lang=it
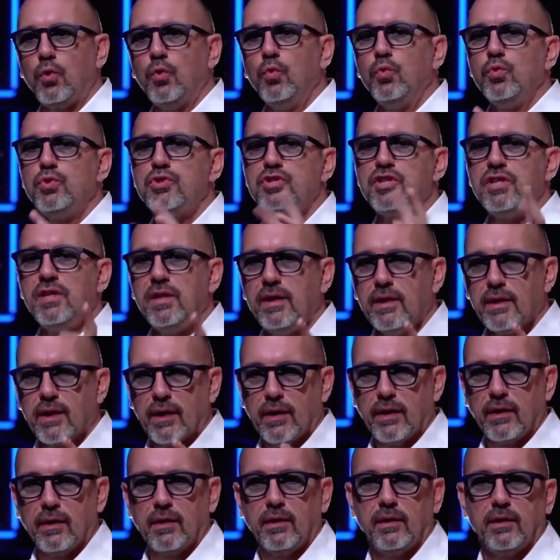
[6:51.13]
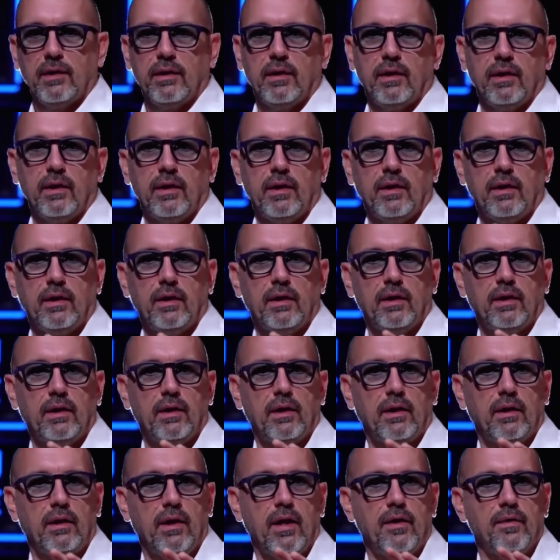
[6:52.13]
cucire
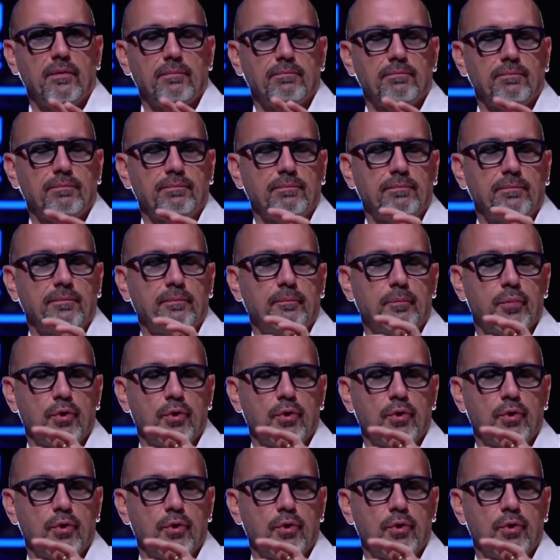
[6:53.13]
eh, e mh,